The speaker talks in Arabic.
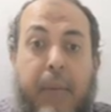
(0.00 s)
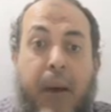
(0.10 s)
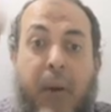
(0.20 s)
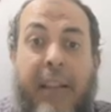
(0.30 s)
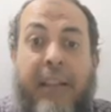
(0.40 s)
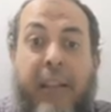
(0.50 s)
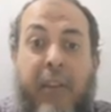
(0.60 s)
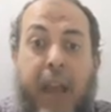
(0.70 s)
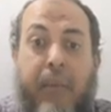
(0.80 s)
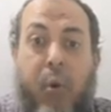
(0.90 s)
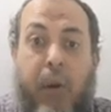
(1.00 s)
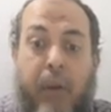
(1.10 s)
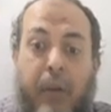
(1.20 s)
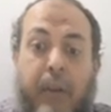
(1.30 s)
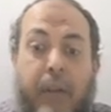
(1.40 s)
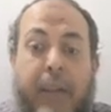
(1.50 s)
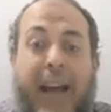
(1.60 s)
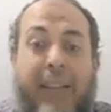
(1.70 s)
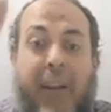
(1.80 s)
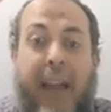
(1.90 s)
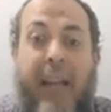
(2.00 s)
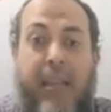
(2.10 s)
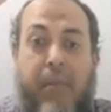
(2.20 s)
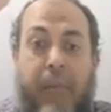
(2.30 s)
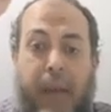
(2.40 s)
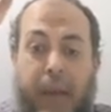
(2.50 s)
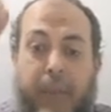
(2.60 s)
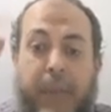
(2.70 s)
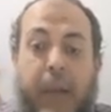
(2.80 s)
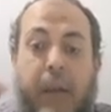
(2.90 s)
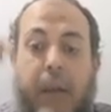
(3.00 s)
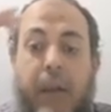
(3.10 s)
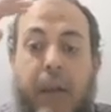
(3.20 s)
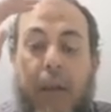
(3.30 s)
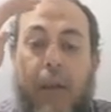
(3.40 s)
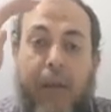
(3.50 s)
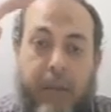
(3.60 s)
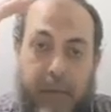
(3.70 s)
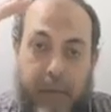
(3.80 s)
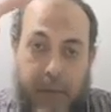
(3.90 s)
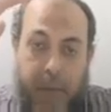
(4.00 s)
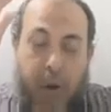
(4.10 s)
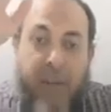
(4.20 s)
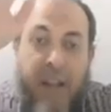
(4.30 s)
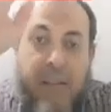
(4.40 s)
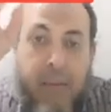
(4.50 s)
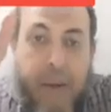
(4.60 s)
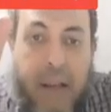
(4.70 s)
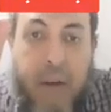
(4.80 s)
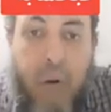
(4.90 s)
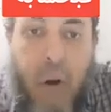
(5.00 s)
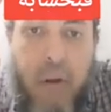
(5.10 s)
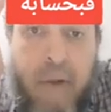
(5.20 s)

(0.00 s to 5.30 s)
الاولاني ده عن طريق ابي هريره ده عن طريق انس بن مالك رواه ابن انس بن مالك وراه